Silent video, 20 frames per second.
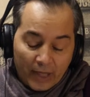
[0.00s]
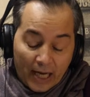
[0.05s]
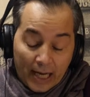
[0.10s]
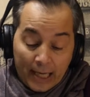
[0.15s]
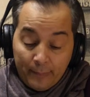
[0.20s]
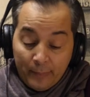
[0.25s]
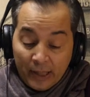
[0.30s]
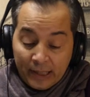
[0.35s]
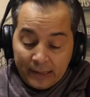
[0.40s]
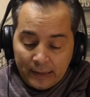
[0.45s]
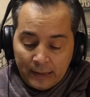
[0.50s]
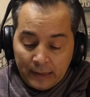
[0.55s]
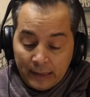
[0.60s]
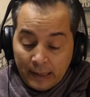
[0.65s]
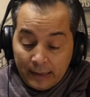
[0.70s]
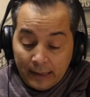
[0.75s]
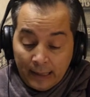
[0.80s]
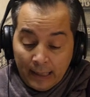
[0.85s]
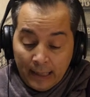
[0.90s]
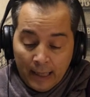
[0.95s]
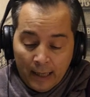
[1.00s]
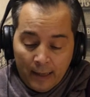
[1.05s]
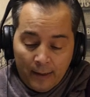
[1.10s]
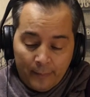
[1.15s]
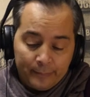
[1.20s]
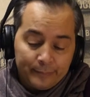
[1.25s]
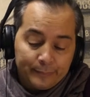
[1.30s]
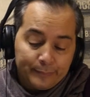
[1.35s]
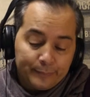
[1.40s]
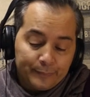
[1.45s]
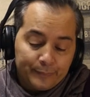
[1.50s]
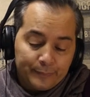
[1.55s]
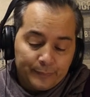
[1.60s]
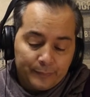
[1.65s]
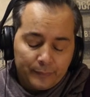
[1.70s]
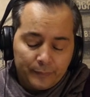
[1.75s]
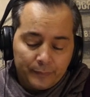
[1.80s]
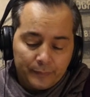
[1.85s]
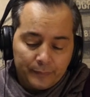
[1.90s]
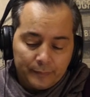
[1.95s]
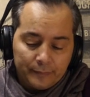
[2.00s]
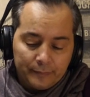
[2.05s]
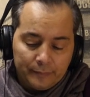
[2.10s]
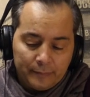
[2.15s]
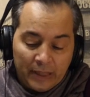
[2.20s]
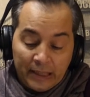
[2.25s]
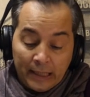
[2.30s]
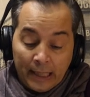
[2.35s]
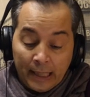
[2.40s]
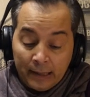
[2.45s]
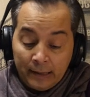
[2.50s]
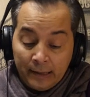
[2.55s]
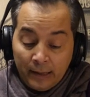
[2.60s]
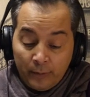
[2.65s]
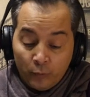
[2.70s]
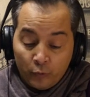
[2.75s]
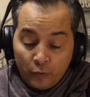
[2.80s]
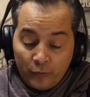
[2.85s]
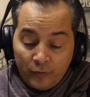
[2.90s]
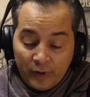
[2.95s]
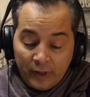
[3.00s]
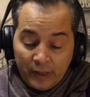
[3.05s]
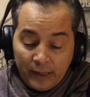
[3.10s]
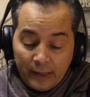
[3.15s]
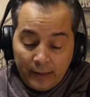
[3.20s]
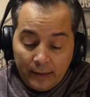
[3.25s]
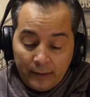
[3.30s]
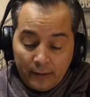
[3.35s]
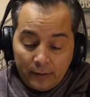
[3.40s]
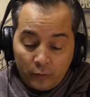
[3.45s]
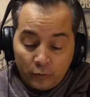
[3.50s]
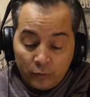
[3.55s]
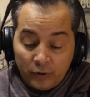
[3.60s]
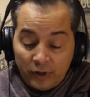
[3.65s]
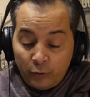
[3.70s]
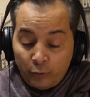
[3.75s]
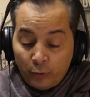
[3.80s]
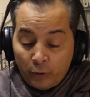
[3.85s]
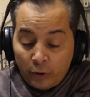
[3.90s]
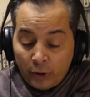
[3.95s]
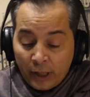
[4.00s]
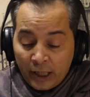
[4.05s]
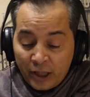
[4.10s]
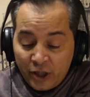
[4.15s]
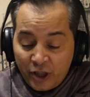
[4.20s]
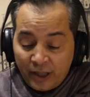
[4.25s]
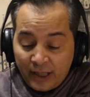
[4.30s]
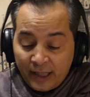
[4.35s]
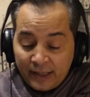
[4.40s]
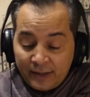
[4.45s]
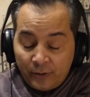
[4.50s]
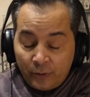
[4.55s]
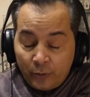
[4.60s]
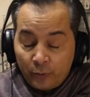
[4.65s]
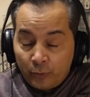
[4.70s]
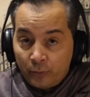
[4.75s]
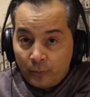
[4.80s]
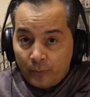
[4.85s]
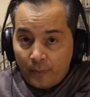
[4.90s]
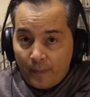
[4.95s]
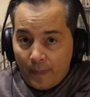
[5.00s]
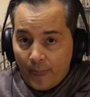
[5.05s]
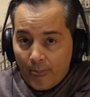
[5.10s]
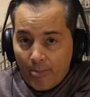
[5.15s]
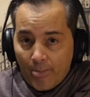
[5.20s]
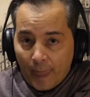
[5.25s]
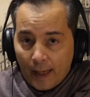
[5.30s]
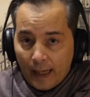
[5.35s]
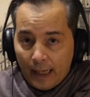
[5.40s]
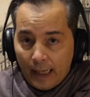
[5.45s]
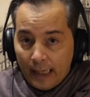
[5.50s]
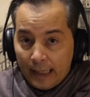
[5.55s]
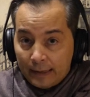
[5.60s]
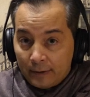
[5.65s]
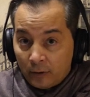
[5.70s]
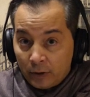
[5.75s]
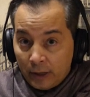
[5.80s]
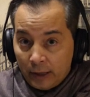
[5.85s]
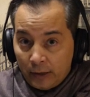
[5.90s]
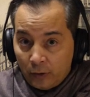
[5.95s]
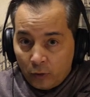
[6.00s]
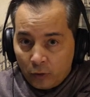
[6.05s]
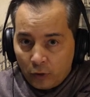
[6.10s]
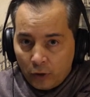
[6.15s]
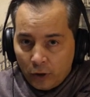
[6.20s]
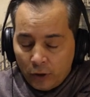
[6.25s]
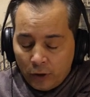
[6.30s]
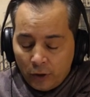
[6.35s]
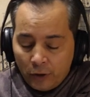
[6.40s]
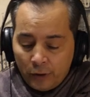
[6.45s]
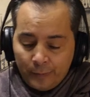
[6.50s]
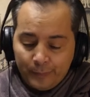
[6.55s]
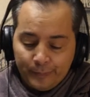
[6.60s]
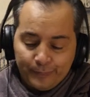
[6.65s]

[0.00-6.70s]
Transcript: Albertine était là, mes nerfs démontés, continuant leur agitation, l'attendaient encore.